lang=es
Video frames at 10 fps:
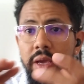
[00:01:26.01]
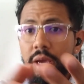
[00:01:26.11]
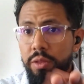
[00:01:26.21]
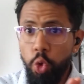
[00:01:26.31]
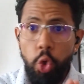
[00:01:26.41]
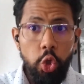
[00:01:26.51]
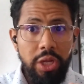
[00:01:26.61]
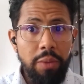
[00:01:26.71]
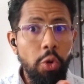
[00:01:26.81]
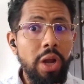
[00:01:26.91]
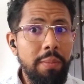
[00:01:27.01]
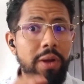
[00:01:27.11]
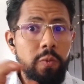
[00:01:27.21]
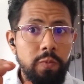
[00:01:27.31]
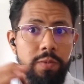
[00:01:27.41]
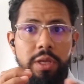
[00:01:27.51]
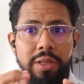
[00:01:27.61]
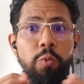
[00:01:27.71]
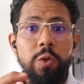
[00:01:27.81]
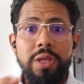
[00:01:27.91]
que todos lo tenemos a la mano estamos
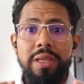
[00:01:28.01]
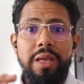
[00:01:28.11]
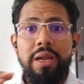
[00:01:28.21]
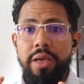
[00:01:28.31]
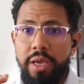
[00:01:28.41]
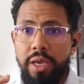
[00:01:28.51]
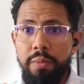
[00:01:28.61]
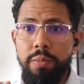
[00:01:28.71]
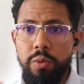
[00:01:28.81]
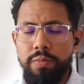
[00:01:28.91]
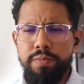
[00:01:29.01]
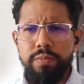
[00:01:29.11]
está muy digital, ejemplo.